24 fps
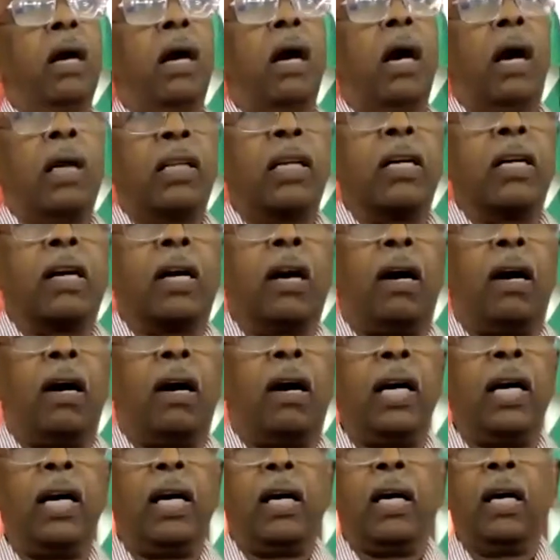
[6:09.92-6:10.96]

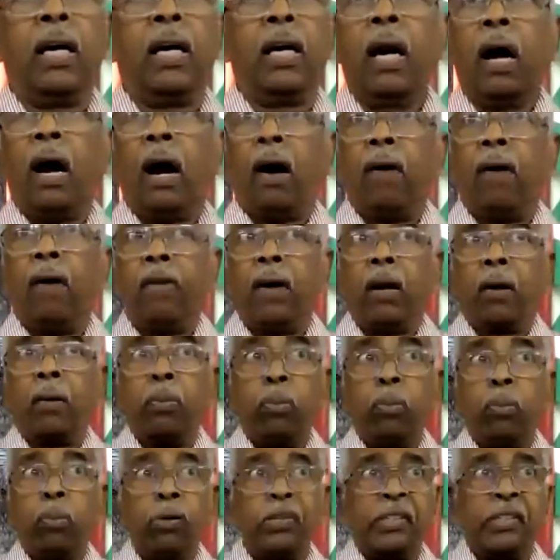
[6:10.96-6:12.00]
அதற்காக அவர்
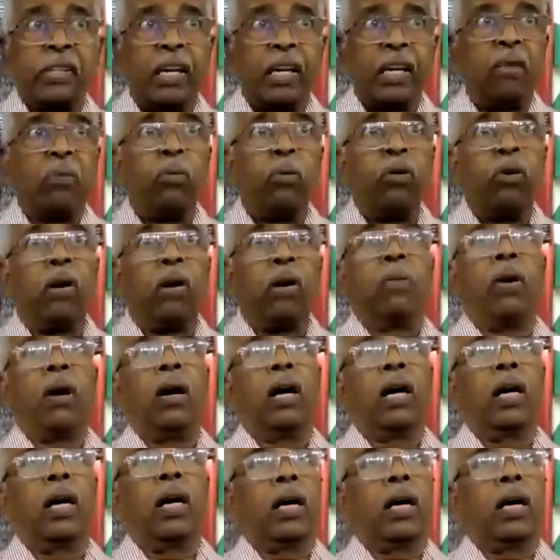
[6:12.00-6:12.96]
மோசையின் மூலமாக